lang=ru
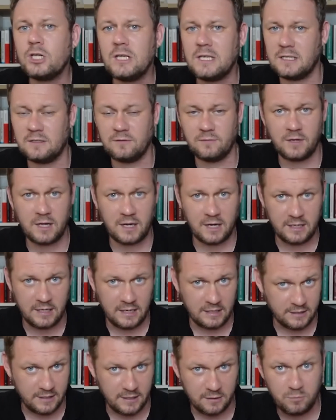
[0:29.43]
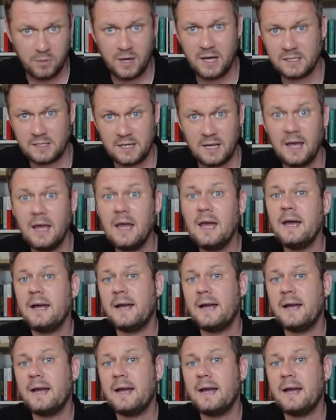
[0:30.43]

жизнь в городах Донбасса,